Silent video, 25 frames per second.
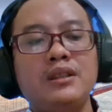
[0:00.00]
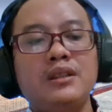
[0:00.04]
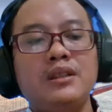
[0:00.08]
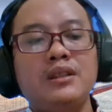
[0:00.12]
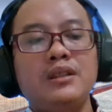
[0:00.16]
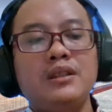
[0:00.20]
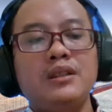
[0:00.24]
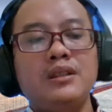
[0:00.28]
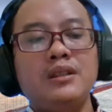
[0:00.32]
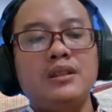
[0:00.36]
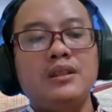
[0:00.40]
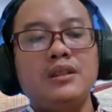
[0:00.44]

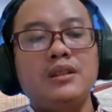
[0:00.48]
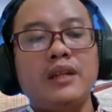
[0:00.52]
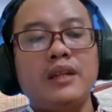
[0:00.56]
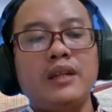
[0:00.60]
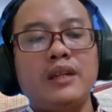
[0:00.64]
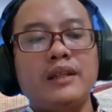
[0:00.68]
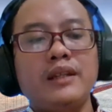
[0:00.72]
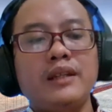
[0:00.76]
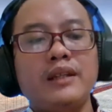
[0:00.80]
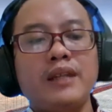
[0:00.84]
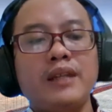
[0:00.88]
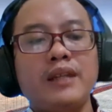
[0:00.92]
eh,
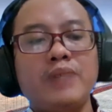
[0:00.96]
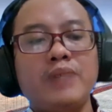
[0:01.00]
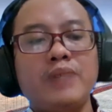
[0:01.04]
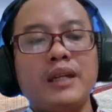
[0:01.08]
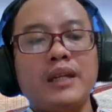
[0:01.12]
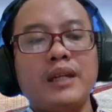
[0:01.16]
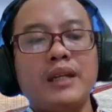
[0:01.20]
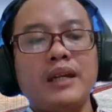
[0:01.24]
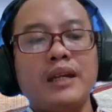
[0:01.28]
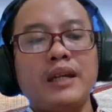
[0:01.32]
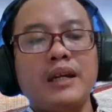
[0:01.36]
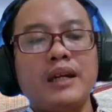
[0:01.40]
real-time
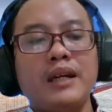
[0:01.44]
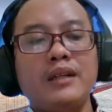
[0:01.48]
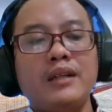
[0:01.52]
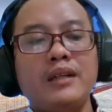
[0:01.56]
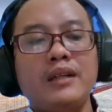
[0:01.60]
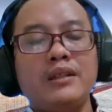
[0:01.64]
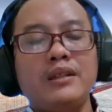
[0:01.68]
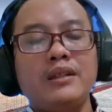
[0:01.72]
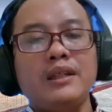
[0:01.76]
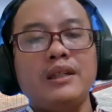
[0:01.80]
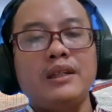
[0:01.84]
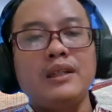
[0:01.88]
data
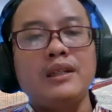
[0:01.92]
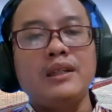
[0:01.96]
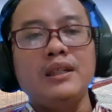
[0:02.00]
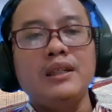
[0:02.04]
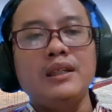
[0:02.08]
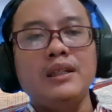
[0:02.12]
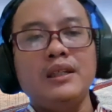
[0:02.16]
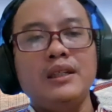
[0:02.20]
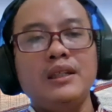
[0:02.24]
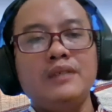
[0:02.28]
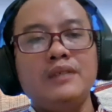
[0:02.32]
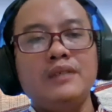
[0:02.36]

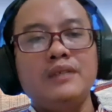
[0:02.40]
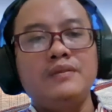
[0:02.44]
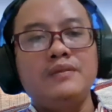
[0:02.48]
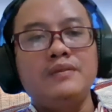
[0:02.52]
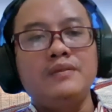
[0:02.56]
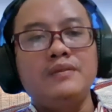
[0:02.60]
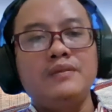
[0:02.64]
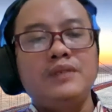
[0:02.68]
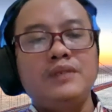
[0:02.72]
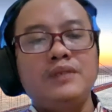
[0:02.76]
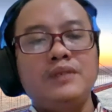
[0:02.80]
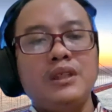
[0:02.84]
dari
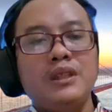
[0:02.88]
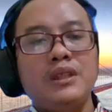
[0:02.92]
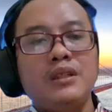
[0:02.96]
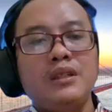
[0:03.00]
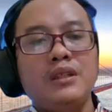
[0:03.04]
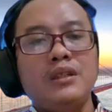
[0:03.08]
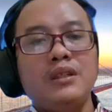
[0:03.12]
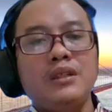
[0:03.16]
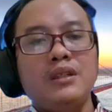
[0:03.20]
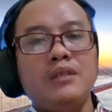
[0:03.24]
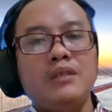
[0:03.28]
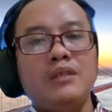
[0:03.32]

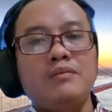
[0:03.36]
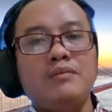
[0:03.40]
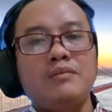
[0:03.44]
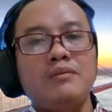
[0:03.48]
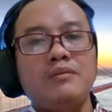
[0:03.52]
eh,